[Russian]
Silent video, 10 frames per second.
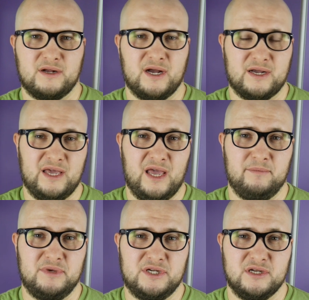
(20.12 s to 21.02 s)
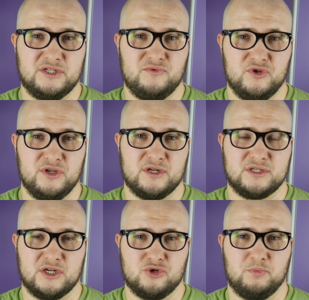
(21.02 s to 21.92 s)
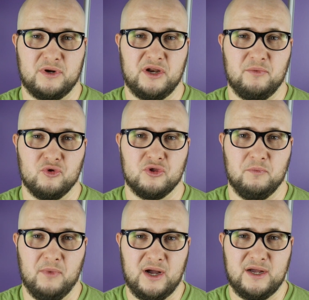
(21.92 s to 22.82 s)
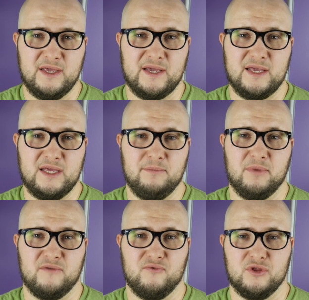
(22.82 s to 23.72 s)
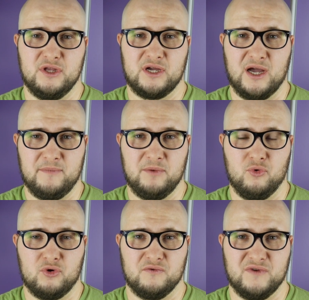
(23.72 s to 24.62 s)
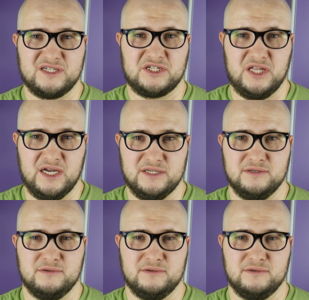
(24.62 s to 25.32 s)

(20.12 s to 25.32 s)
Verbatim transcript: Как я и обещал, сегодня я расскажу про ремонт Mac и какие подводные камни могут вас ждать.